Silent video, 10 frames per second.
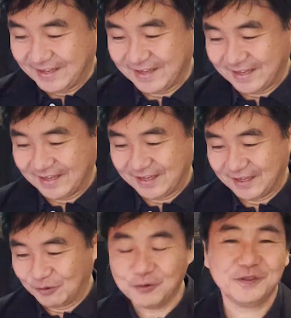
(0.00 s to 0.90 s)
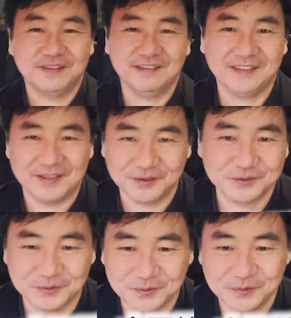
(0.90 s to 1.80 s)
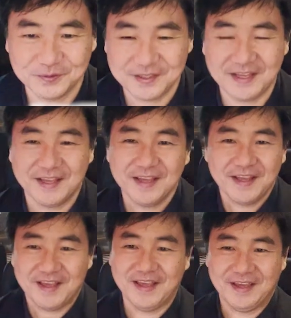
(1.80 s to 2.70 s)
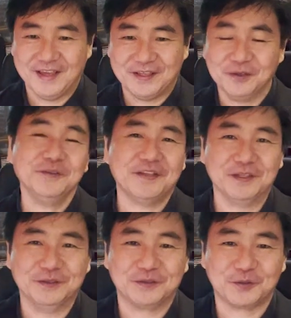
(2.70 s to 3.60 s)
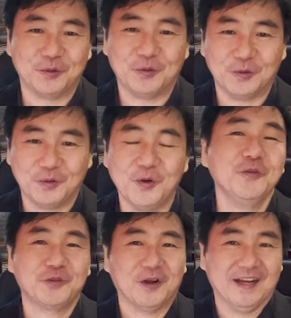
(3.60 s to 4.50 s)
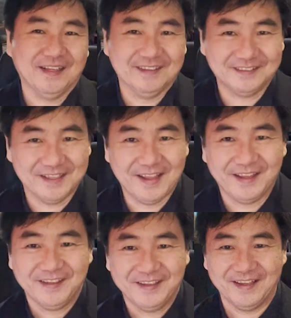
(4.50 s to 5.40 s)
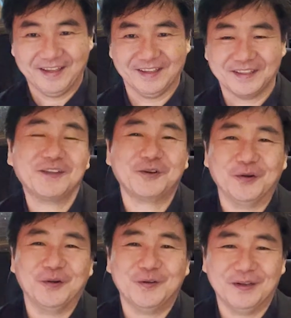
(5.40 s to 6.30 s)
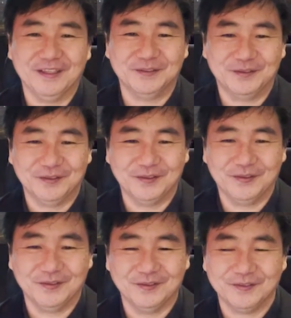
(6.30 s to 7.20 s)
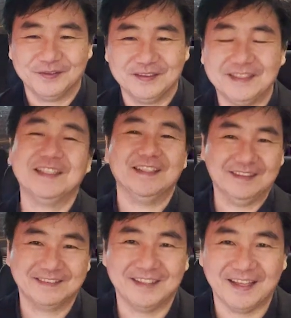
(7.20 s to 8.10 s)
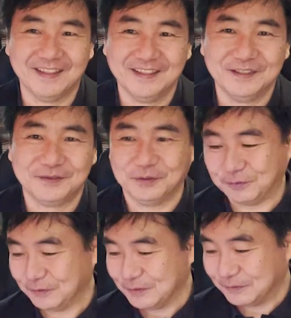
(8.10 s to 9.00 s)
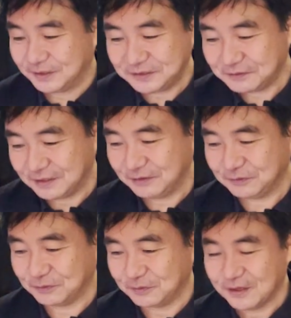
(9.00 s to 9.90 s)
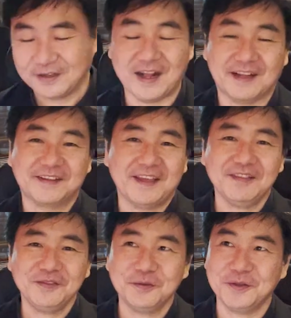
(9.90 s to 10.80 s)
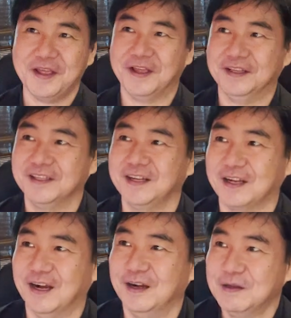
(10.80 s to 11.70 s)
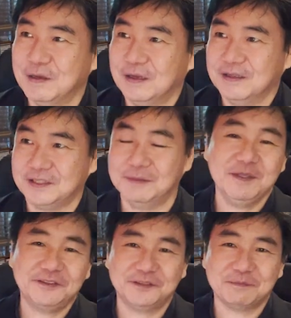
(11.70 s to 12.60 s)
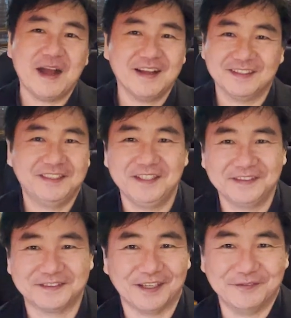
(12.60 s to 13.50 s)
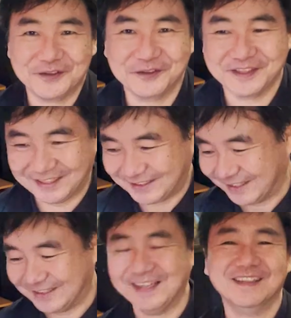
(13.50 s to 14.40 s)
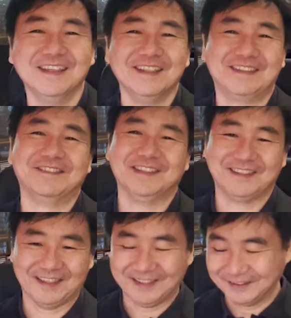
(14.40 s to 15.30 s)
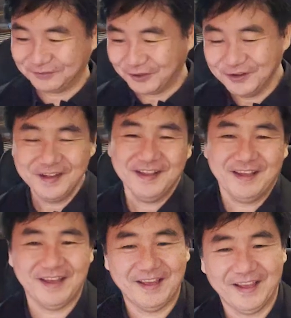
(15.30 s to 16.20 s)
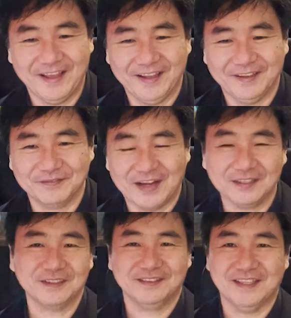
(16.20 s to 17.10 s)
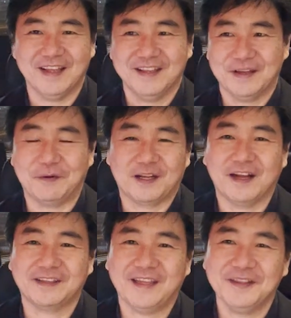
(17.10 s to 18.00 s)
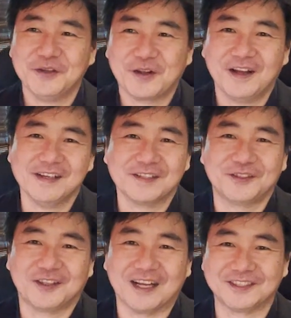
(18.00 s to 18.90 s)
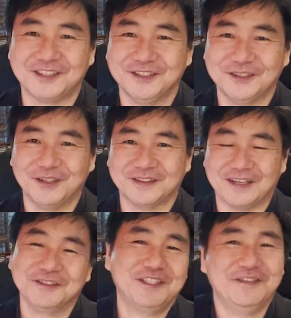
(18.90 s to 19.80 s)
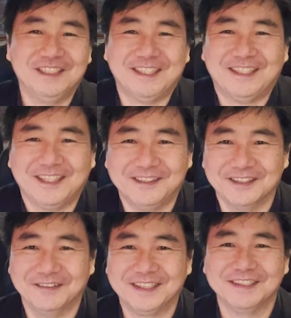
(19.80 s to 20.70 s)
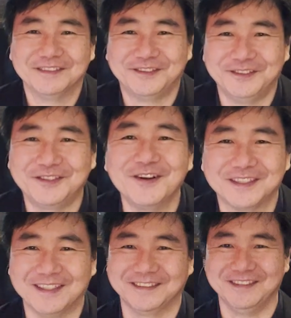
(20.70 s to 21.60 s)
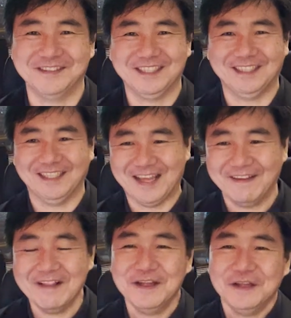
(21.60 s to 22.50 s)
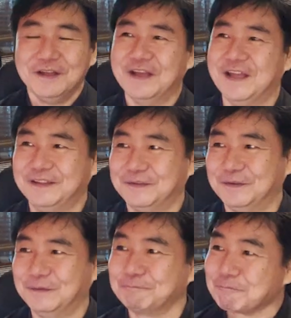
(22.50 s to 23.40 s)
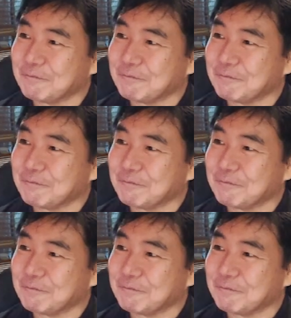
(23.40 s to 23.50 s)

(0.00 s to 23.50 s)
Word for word: えー、大栗先生幼少の頃に、えー、読んでるこう本とかがですね、えー、結構、あのー、似ててですねその私はねあの学研のねなんか秘密漫画シリーズとかも読んだりしてましたけれども、えー、あとですねやっぱり学研の科学と学習を楽しみにしてたっていうのは私もすごく楽しみにしててえっ、ー、と